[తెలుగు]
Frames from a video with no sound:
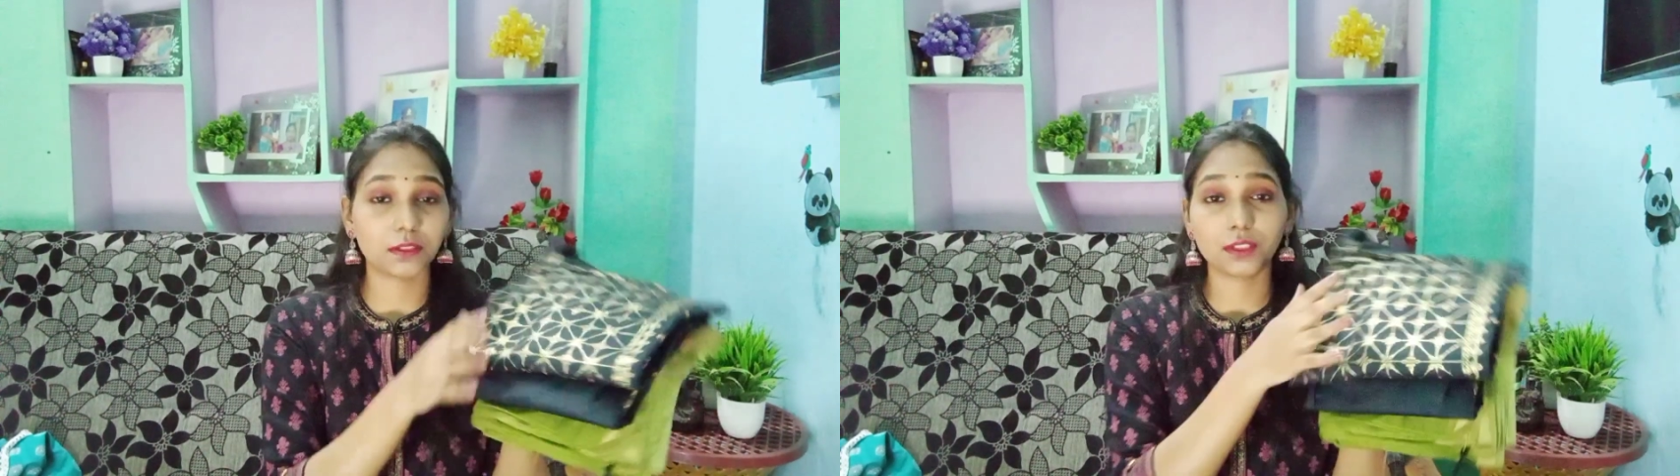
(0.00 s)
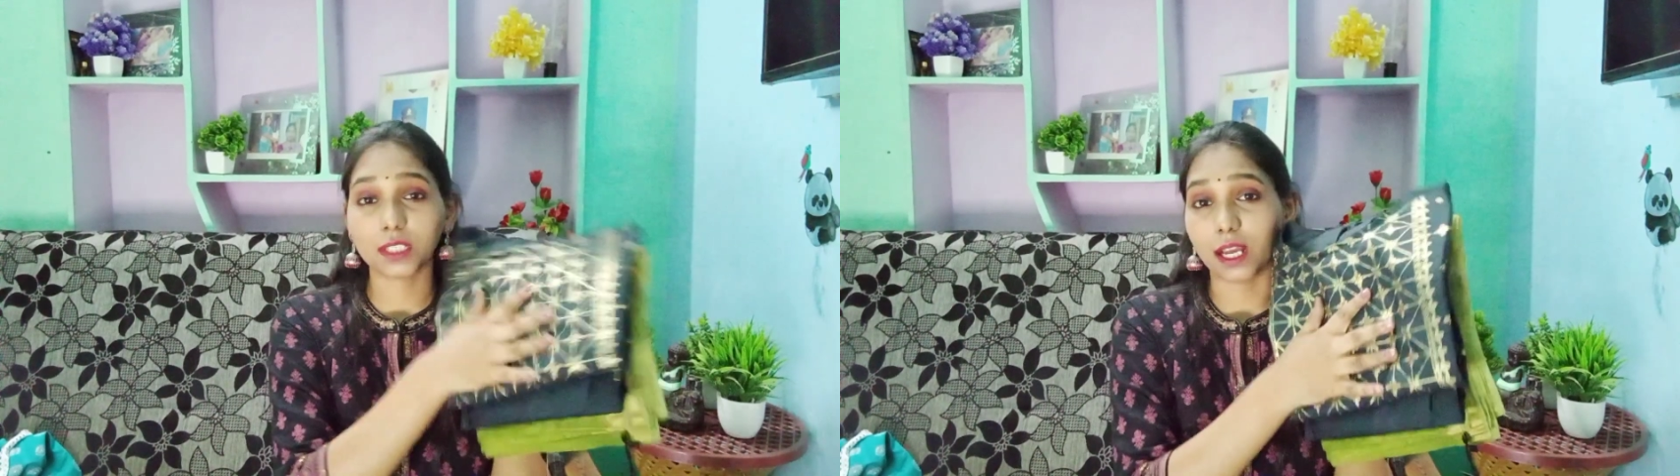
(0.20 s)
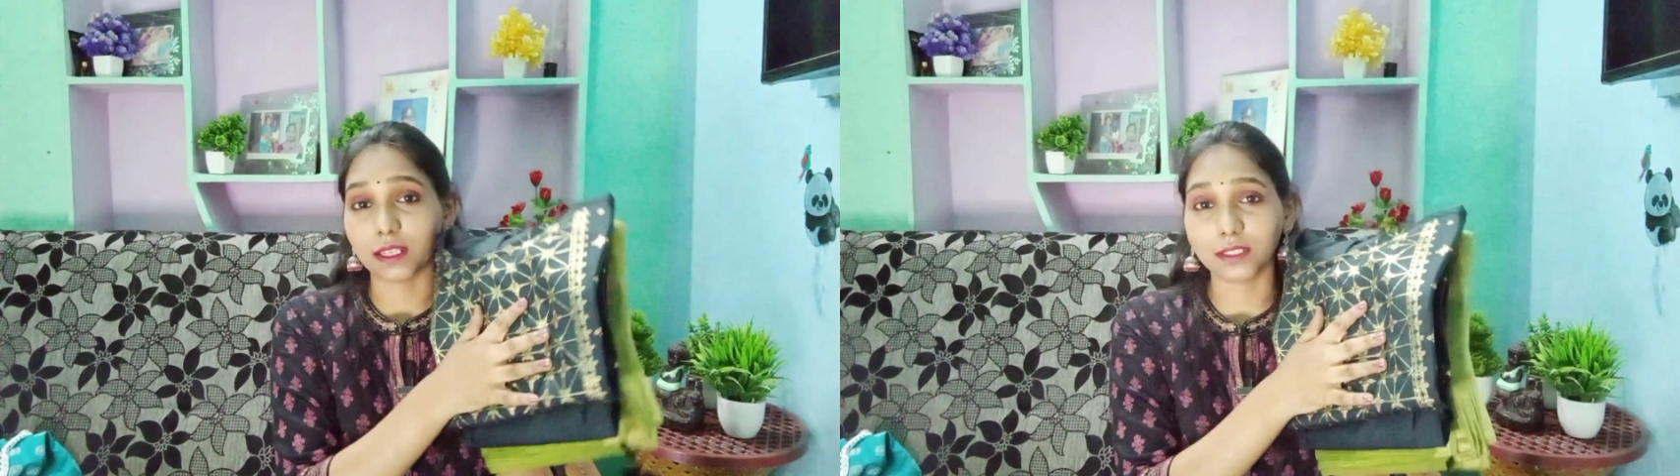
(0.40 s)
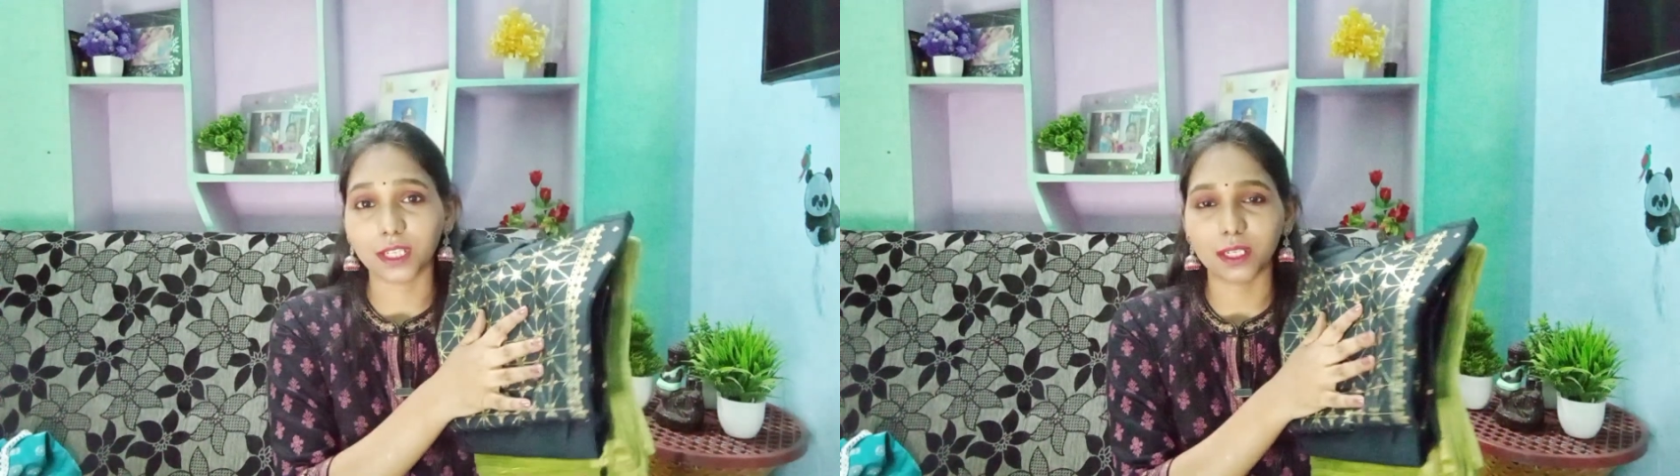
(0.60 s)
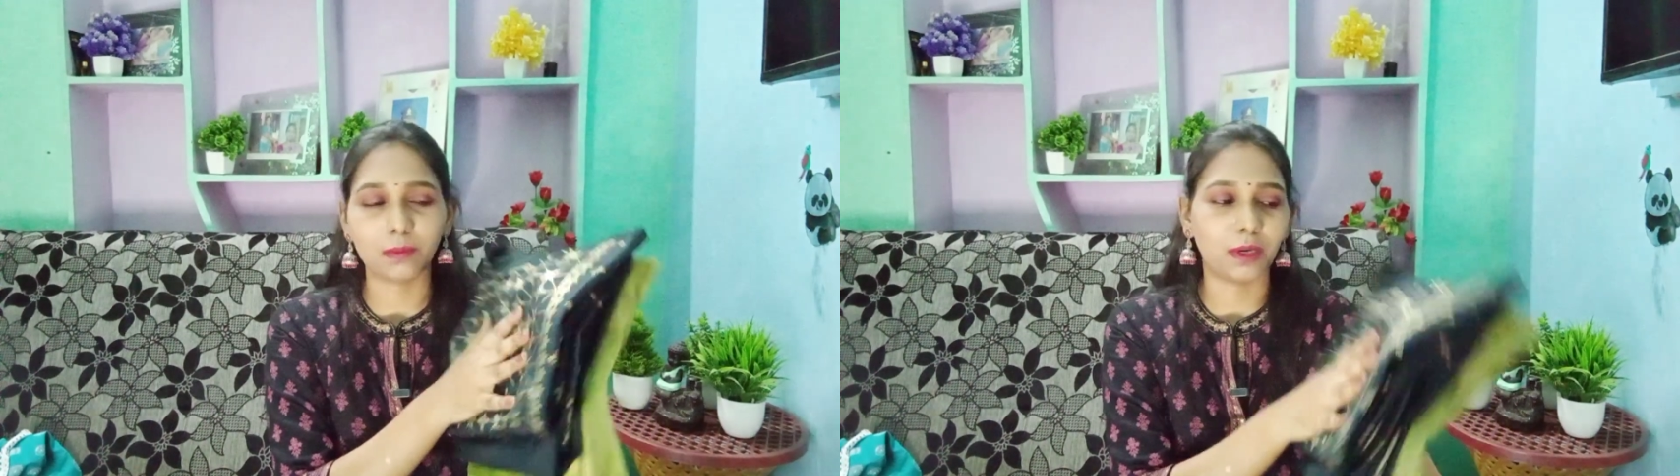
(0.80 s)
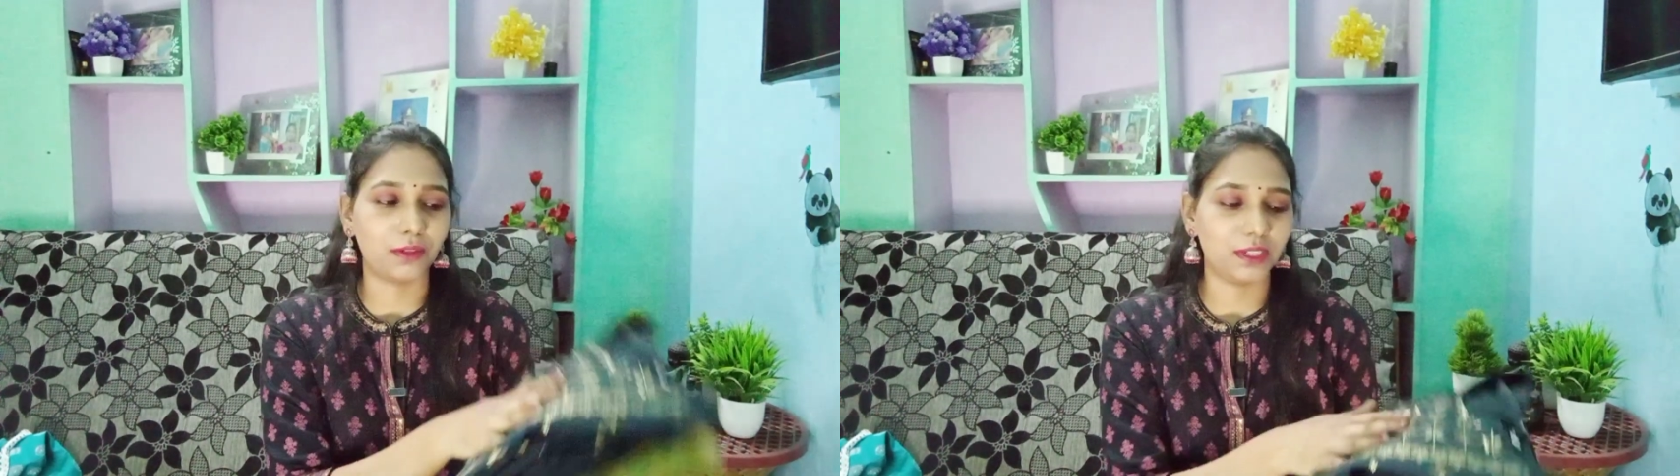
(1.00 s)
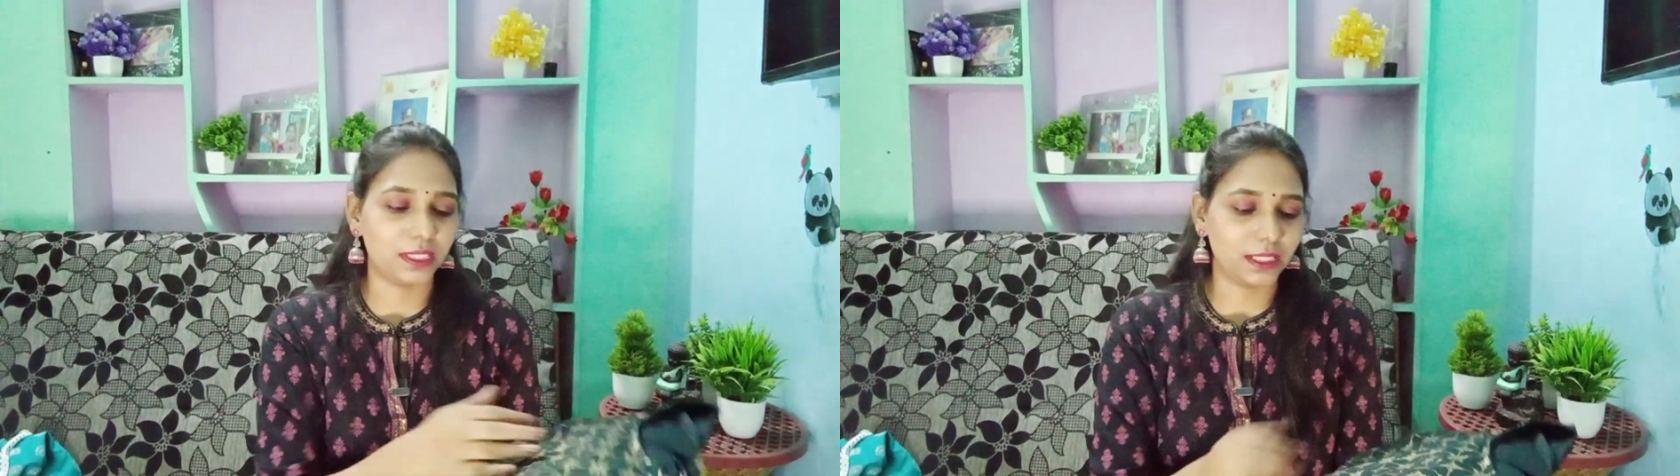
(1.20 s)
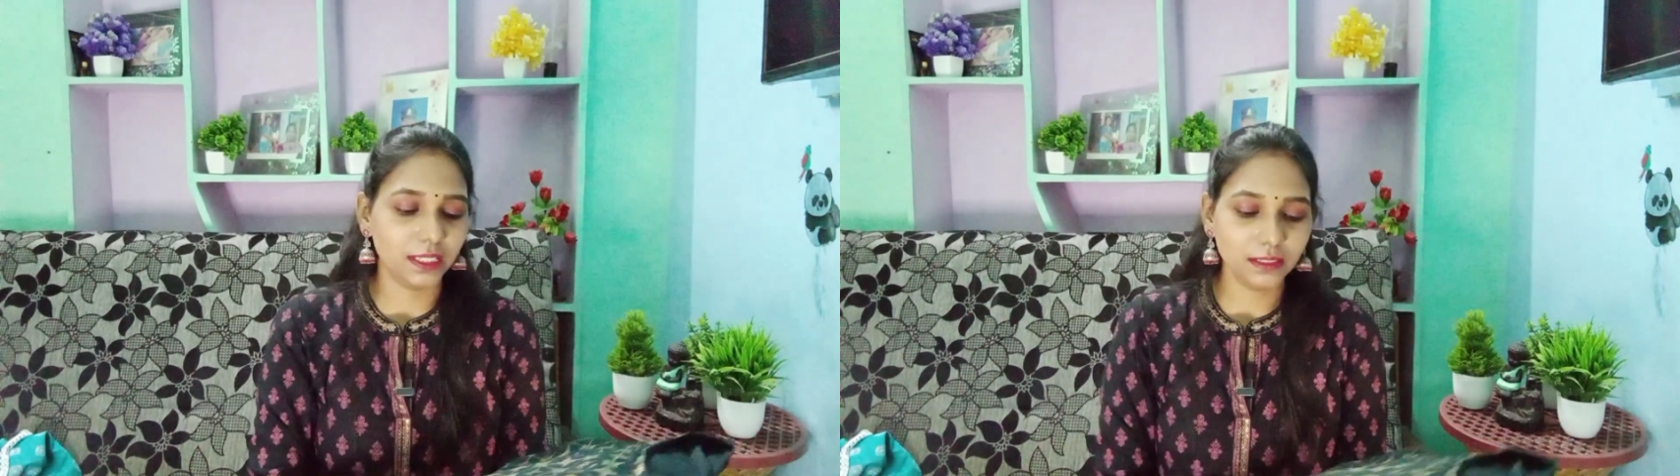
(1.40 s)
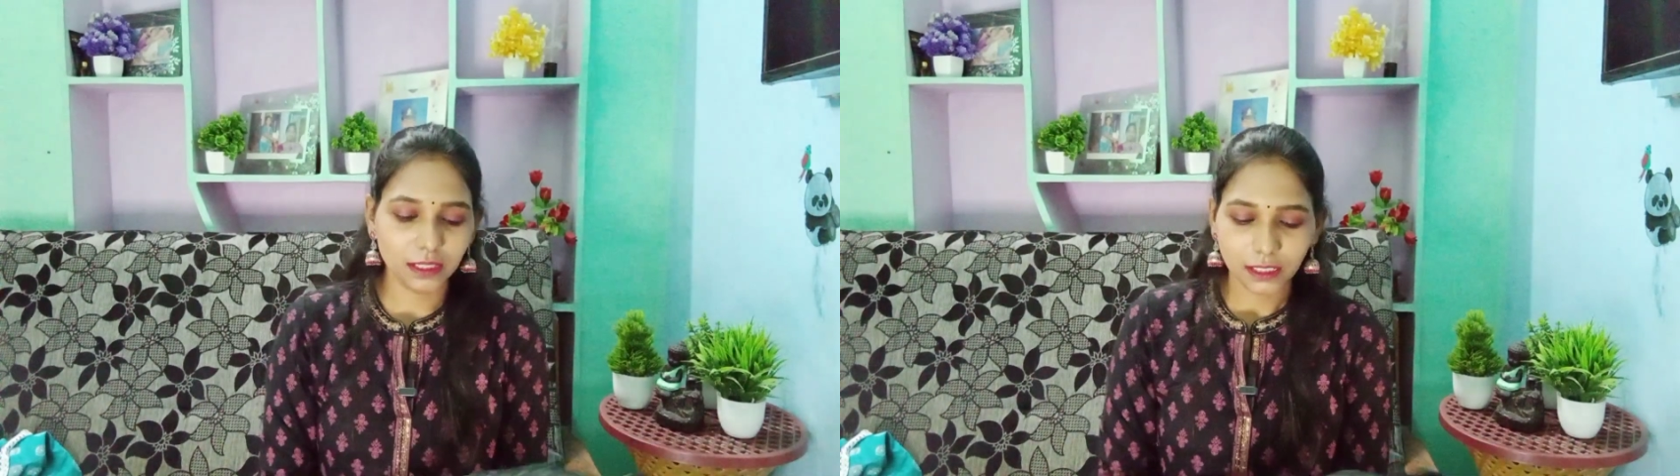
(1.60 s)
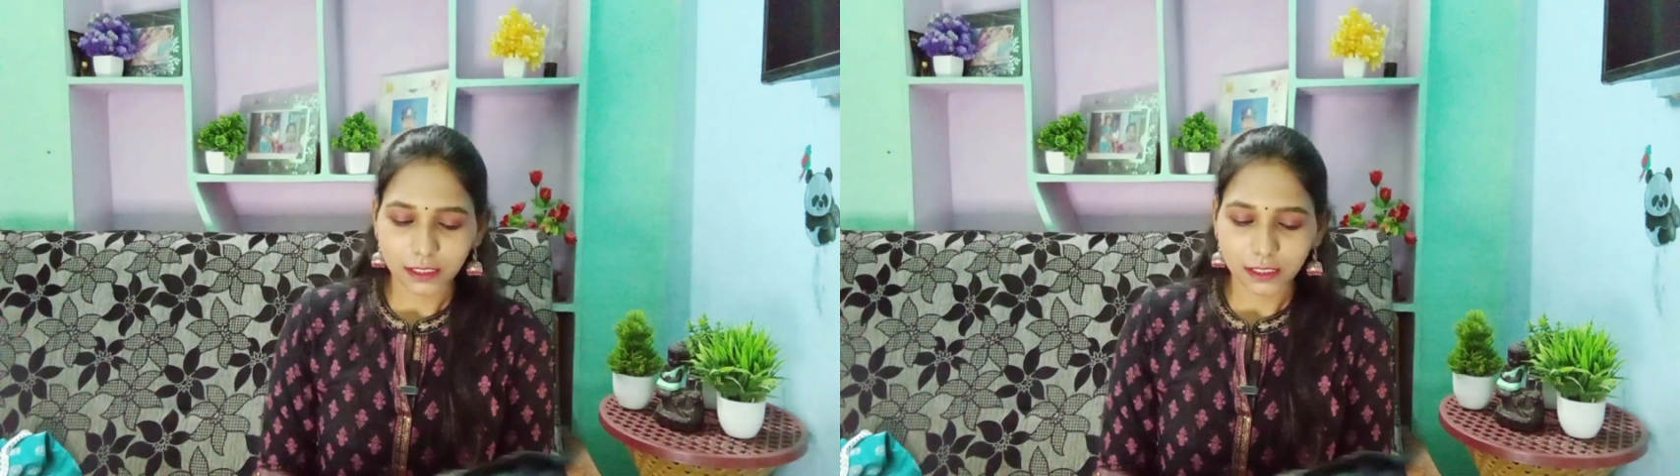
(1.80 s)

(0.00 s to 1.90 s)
సో చాలా చాలా బాగుండింది